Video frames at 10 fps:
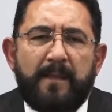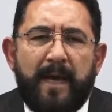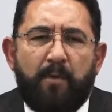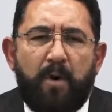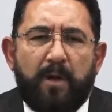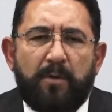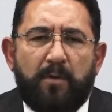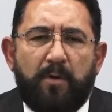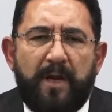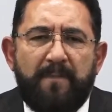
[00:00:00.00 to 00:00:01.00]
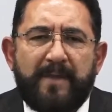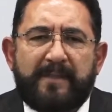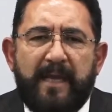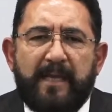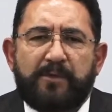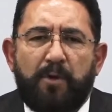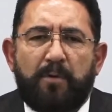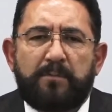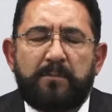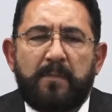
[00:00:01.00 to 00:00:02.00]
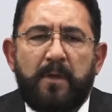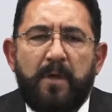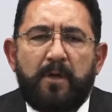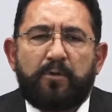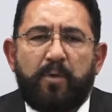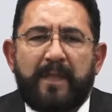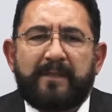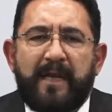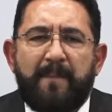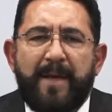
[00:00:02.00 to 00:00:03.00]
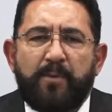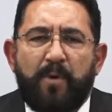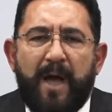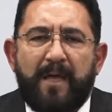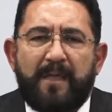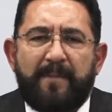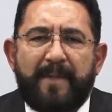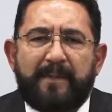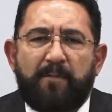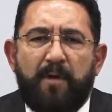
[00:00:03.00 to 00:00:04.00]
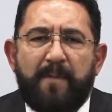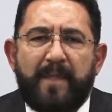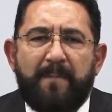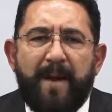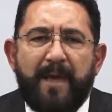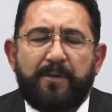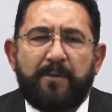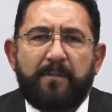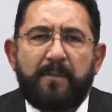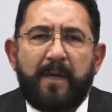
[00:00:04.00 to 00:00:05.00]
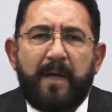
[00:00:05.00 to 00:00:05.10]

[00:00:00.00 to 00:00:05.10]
De acuerdo con la investigación, durante la madrugada del 29 de mayo,